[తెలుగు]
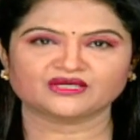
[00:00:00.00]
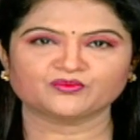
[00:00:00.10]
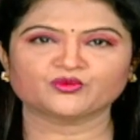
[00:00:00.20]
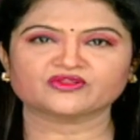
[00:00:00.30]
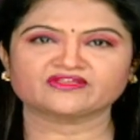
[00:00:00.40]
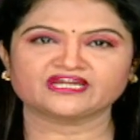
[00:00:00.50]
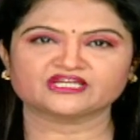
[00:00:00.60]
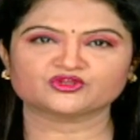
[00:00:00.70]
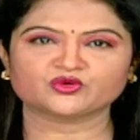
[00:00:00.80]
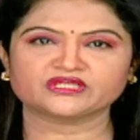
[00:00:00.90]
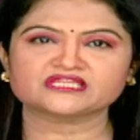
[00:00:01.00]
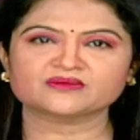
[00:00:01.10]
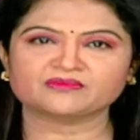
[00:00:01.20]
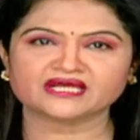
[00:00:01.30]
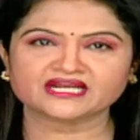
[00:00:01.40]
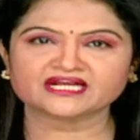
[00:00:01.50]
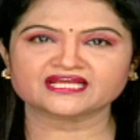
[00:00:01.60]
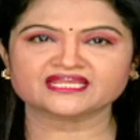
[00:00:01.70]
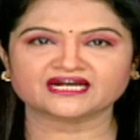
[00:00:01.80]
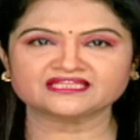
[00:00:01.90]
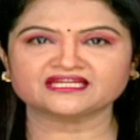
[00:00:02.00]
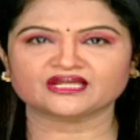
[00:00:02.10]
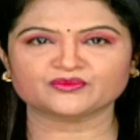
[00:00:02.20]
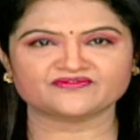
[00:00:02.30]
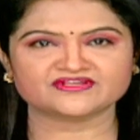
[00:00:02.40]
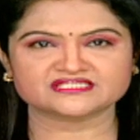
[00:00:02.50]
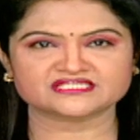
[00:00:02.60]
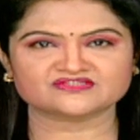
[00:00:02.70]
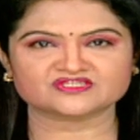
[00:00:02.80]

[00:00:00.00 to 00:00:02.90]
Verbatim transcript: బురద నీటితో నిత్యం నరక యాతన అనుభవించాల్సి